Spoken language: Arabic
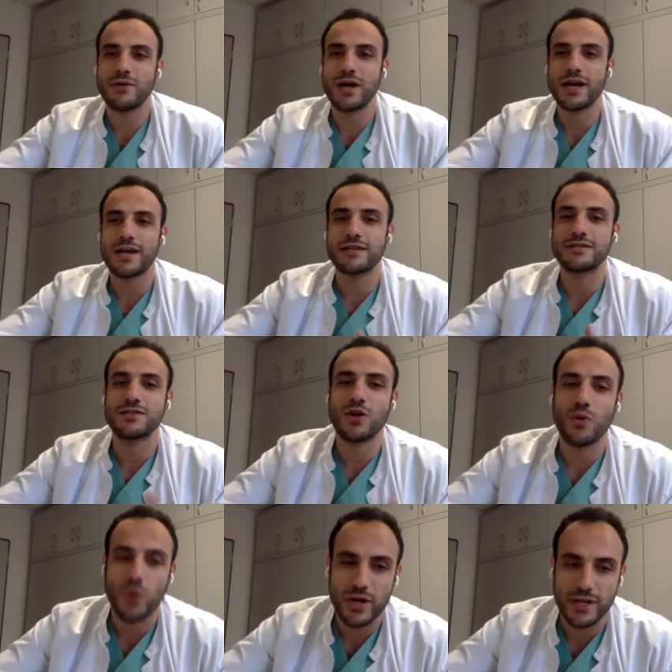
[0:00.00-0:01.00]
ولكن
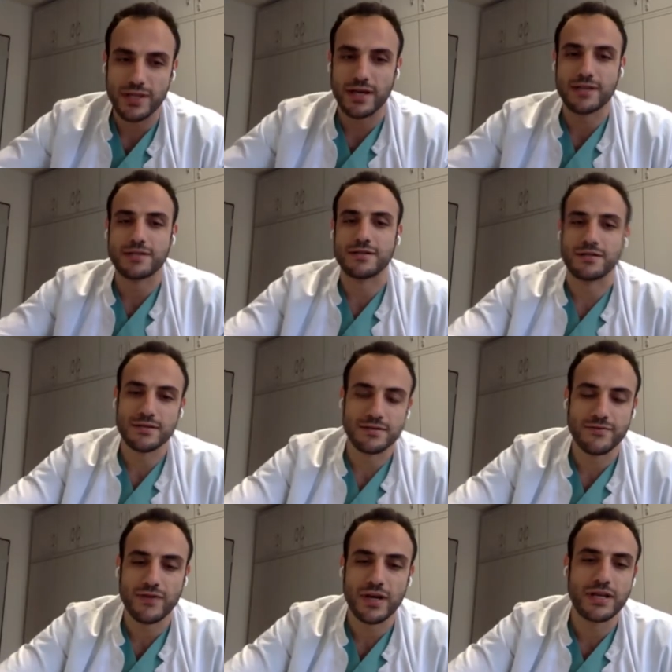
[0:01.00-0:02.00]
تطورت اكثر
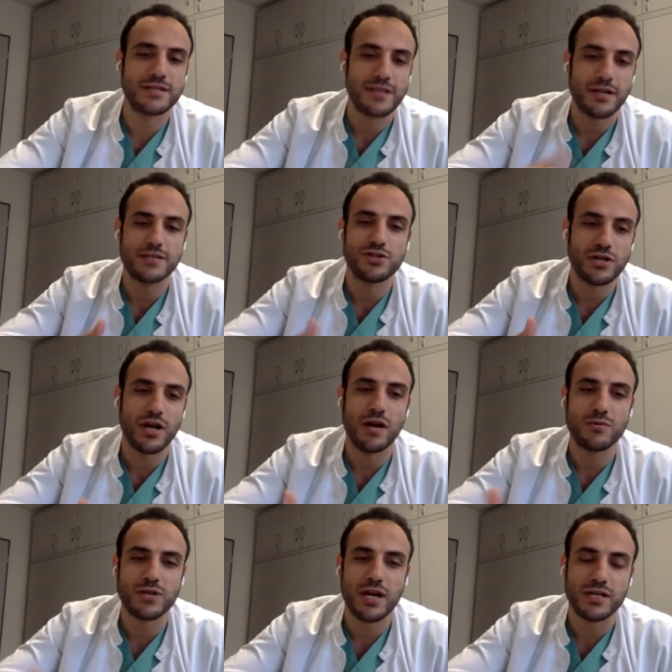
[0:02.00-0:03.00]
فهي صارت
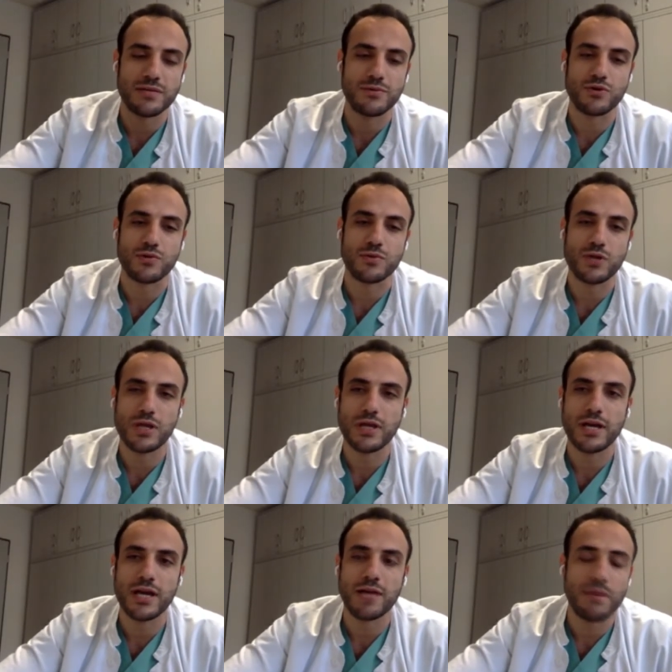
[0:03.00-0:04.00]
الجراحه المساعده بالروبوت
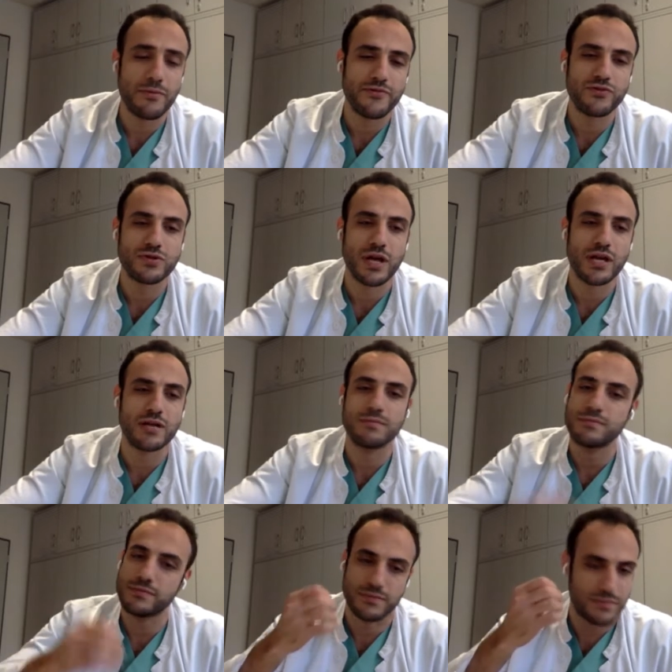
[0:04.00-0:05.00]
هي كمان بنفوت نحن
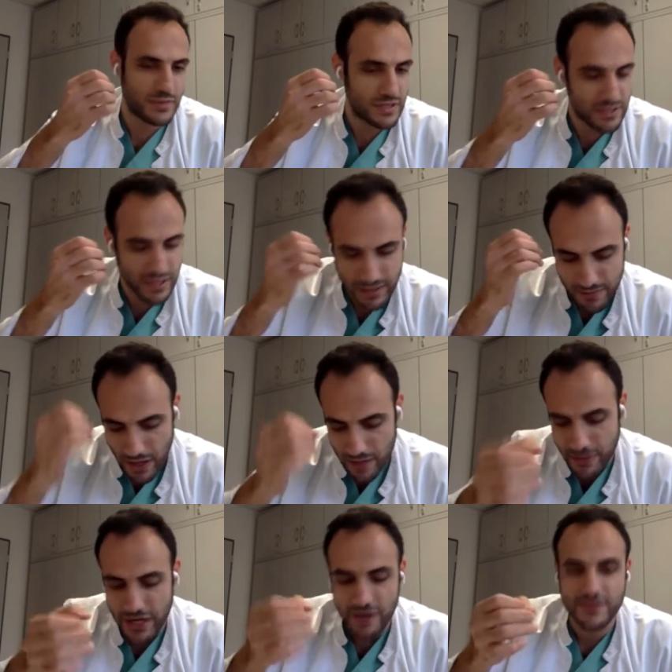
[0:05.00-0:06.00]

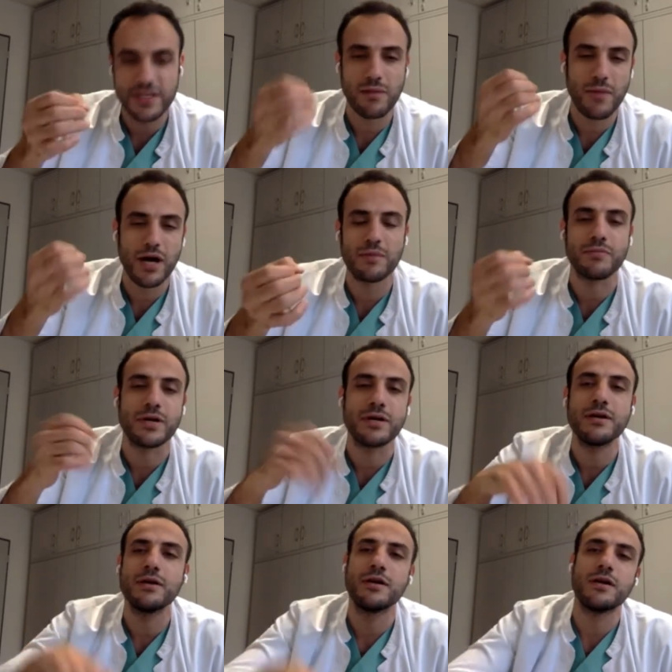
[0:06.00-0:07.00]
نعمل نفس المهمه
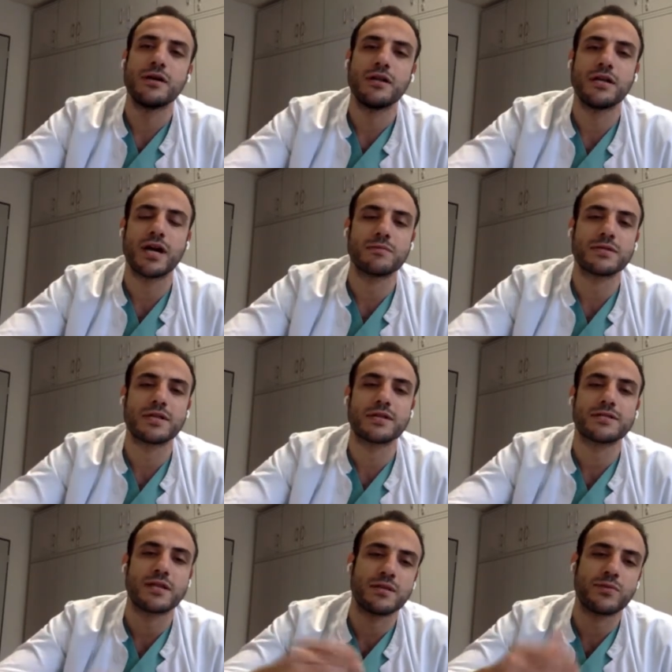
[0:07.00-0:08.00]
اللي هي عم
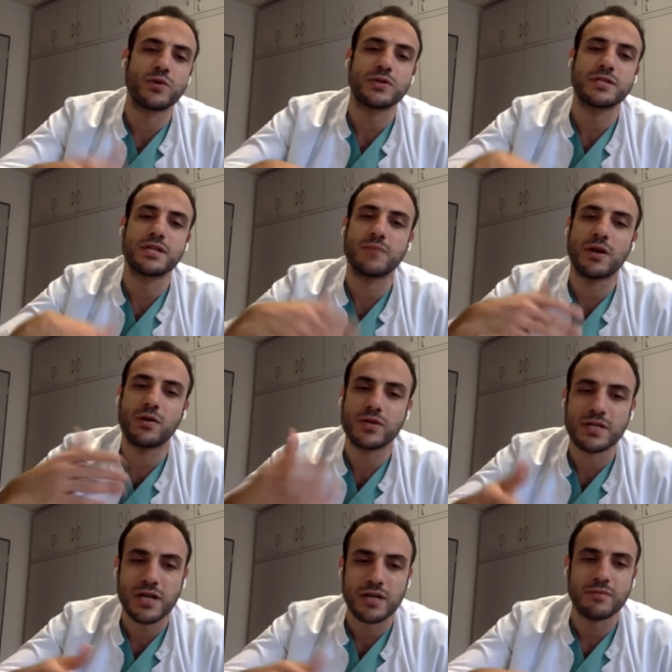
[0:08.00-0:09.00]
نستأصل البروستات مع
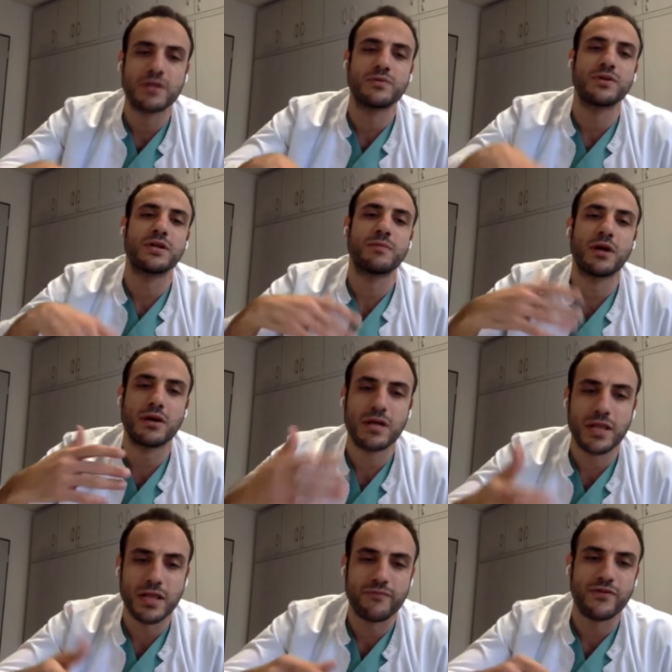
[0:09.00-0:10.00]
الحوازات المنويه مع
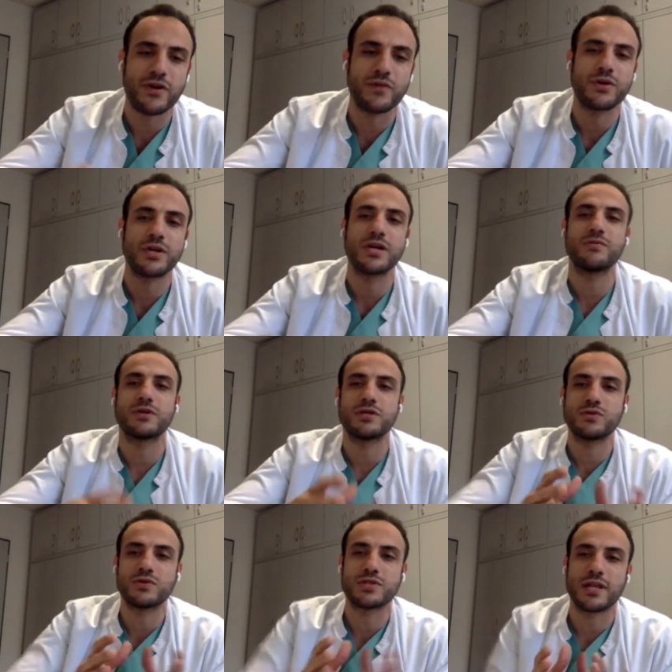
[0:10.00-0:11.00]
الاد اللمفاويه
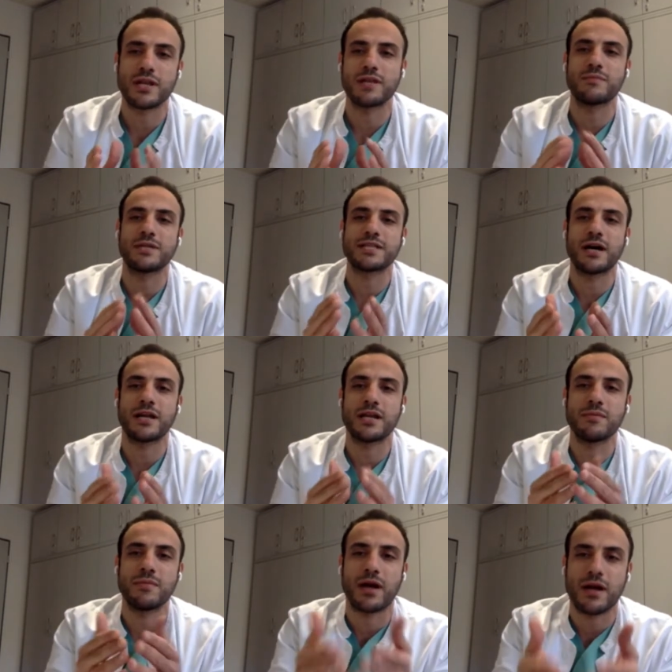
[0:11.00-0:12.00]
ونرد نوصل
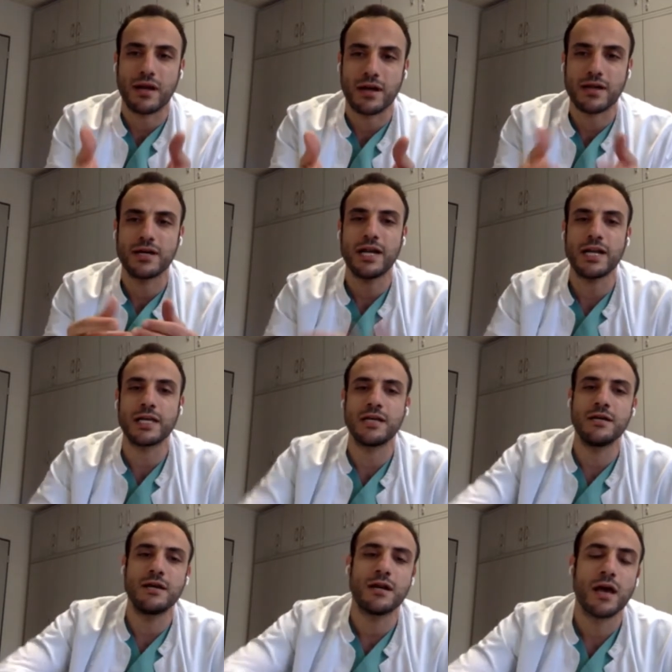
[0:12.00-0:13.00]
للمثانه مع
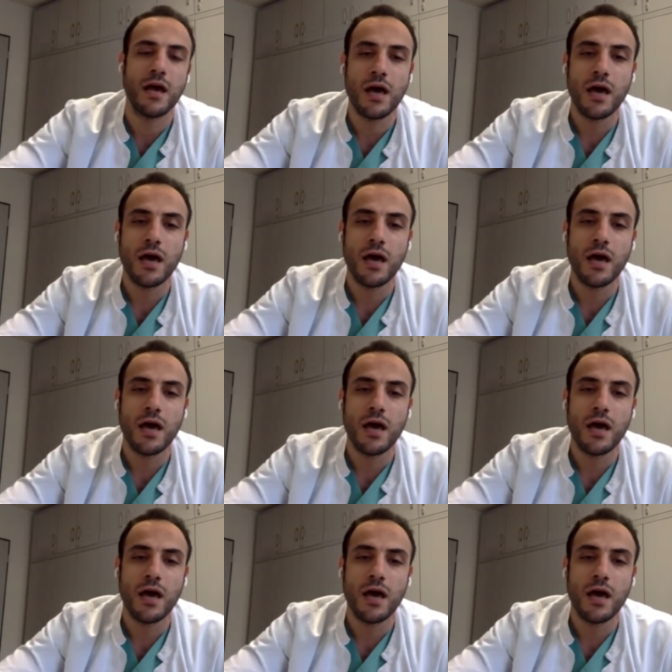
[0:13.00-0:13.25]
الاحليل